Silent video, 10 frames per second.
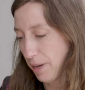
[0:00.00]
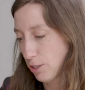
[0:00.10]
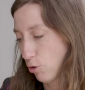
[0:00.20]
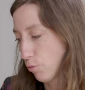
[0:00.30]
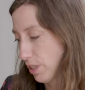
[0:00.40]
parce
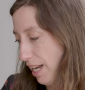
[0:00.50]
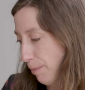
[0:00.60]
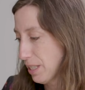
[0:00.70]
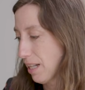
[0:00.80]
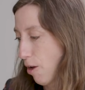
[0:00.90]
que aussi la
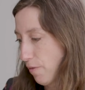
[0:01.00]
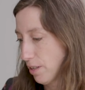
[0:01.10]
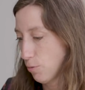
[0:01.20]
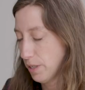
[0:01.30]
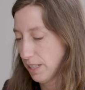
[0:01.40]
petite
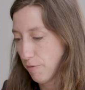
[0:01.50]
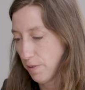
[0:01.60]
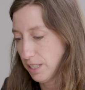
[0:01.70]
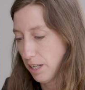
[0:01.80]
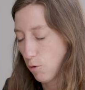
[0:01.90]
enfance de mes
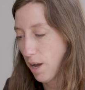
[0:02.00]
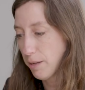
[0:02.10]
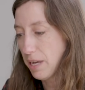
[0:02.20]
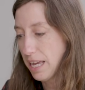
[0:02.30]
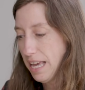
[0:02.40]
enfants s'éloigne,
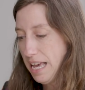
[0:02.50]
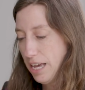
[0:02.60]
mais